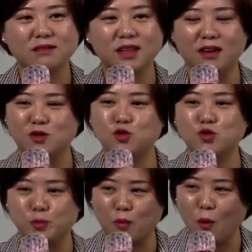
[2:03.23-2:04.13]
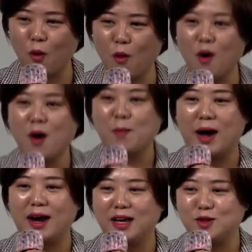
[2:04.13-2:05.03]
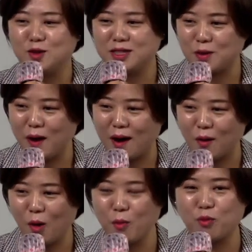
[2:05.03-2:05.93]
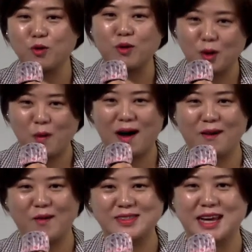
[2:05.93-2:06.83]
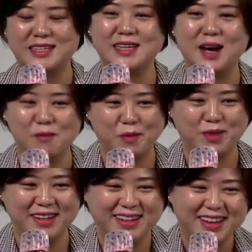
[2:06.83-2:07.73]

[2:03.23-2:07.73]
되게 수줍고 말하기도 싫어하고 부끄러워하고 자신감 없는